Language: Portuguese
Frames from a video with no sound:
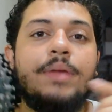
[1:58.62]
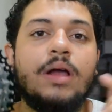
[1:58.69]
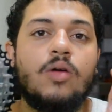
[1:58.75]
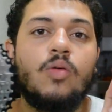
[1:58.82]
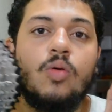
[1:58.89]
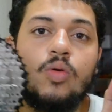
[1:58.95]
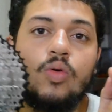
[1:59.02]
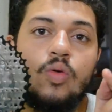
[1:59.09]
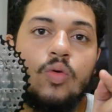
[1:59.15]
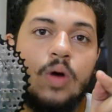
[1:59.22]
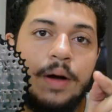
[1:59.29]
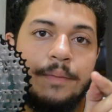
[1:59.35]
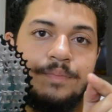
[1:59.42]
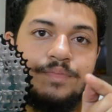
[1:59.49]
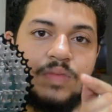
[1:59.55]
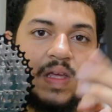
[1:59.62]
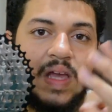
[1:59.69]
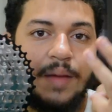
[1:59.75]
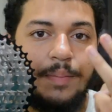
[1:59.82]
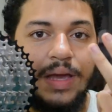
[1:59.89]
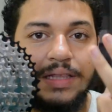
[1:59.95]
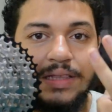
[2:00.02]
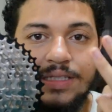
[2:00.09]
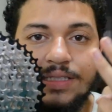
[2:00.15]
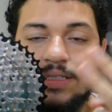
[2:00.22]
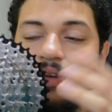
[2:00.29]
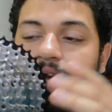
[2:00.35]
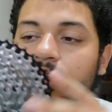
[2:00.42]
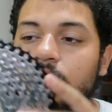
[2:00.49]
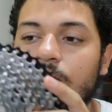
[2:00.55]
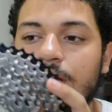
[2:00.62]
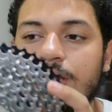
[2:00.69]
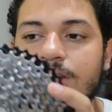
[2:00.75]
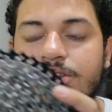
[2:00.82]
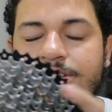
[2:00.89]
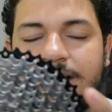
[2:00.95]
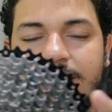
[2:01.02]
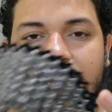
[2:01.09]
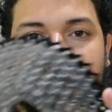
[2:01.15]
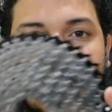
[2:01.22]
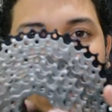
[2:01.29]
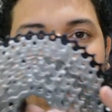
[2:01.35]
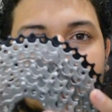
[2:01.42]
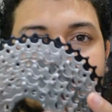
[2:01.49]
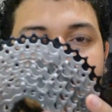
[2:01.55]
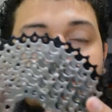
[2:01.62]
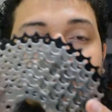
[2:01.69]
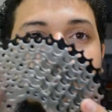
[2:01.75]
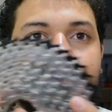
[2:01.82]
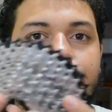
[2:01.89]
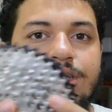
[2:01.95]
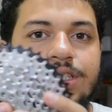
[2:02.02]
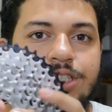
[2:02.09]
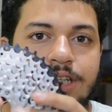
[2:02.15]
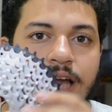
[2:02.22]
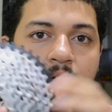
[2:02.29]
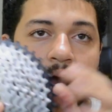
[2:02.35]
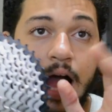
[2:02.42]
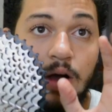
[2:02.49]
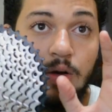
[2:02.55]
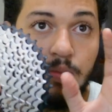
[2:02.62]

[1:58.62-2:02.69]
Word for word: minha coroa e a minha terceira corrente já tá gasta, eu vou deixar